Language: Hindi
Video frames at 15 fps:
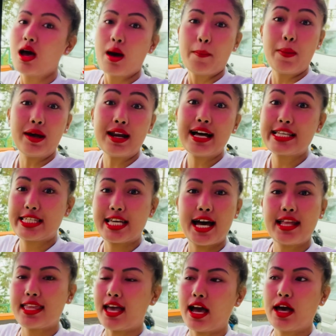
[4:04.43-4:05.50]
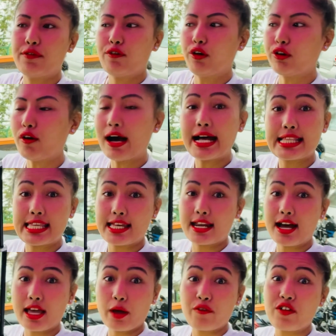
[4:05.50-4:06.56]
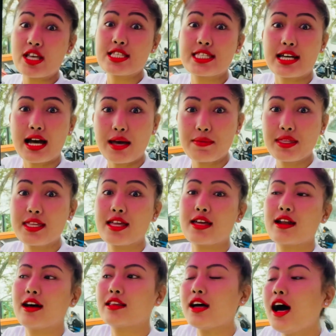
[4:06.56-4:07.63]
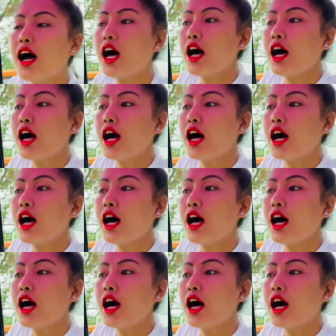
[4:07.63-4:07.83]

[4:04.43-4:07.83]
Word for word: पर अच्छा नहीं आया फ़ोटो अंधेरा आया फेस दिखाई भी नहीं दे रहा था